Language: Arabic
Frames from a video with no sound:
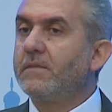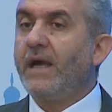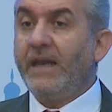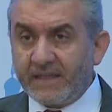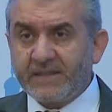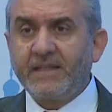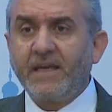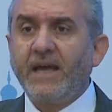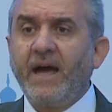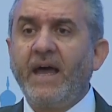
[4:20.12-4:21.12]
هل
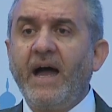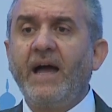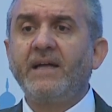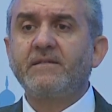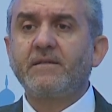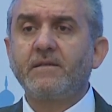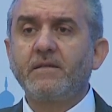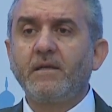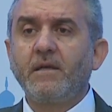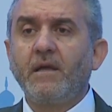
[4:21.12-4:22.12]
اعتدينا على احد
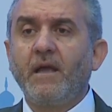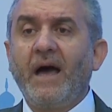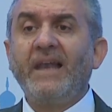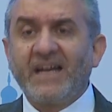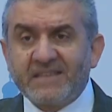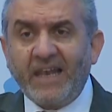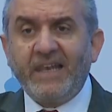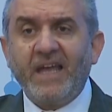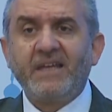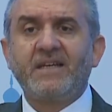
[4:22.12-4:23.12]
هل
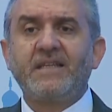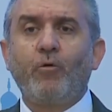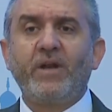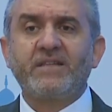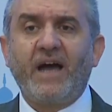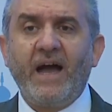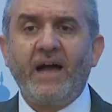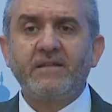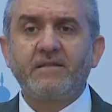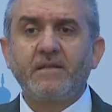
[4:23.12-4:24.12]
احتلينا دوله
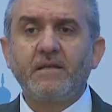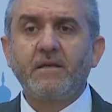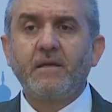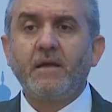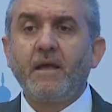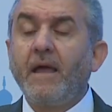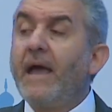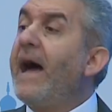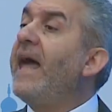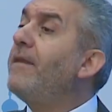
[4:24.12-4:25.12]
احد
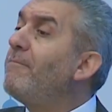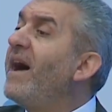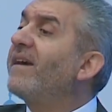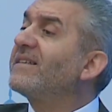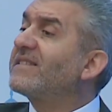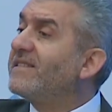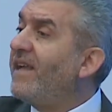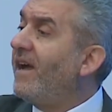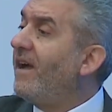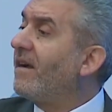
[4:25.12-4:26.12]
هل
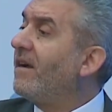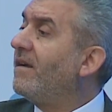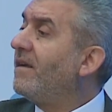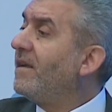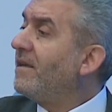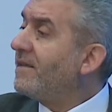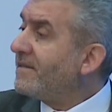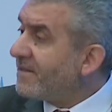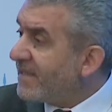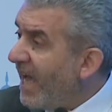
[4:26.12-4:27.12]
مارسنا
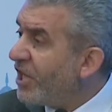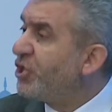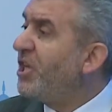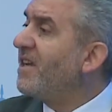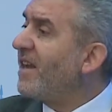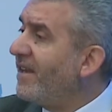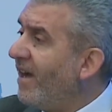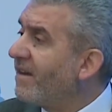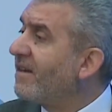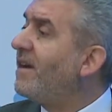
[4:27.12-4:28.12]
تهجيرا
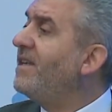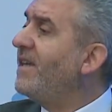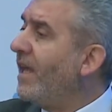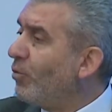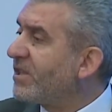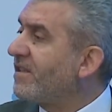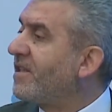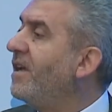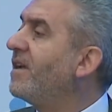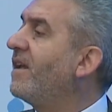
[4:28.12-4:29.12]
عرقيا
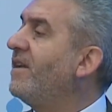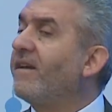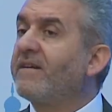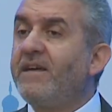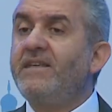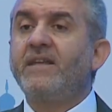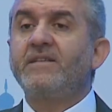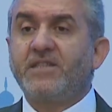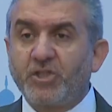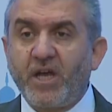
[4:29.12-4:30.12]
وتطهيرا عرقيا
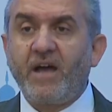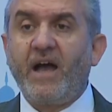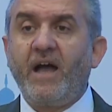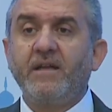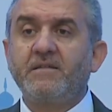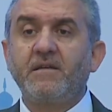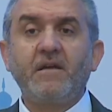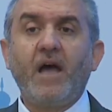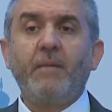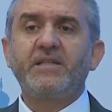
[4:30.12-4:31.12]
اتجاه احد
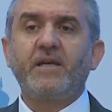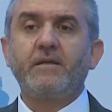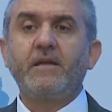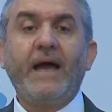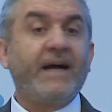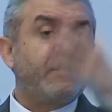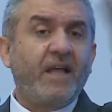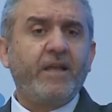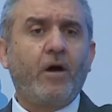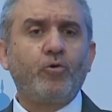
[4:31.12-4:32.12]
ابدا حتى
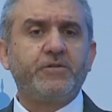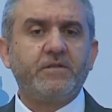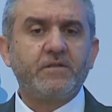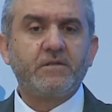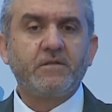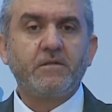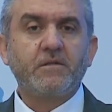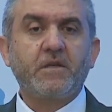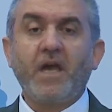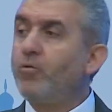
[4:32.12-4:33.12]
اليهود
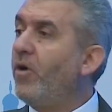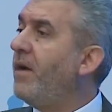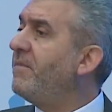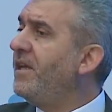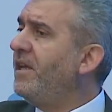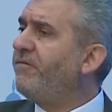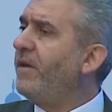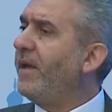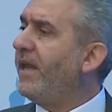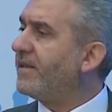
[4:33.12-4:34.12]
كانوا امنين في
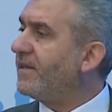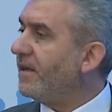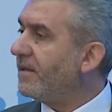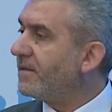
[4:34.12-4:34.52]
بلادنا